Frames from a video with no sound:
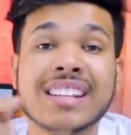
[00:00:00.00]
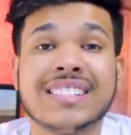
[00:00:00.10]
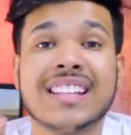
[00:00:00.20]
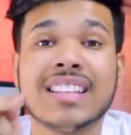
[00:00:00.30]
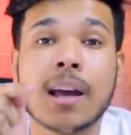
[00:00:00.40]

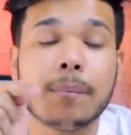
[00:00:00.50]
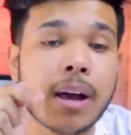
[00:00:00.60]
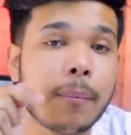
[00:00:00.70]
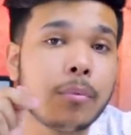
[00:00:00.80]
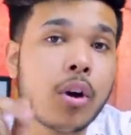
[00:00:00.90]
साथ ही यहाँ पे
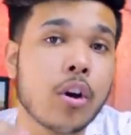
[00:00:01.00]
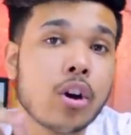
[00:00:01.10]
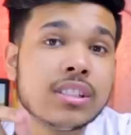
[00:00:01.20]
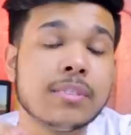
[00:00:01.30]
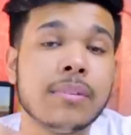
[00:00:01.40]
आपको एक
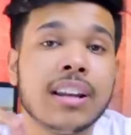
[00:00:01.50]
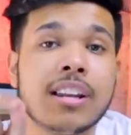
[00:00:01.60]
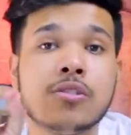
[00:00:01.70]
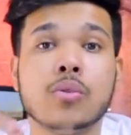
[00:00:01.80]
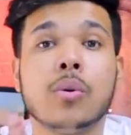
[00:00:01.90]
और चीज़ मिल रही
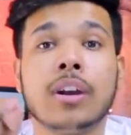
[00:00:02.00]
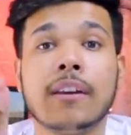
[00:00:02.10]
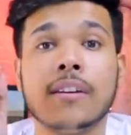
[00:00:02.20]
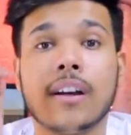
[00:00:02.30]
है जो कि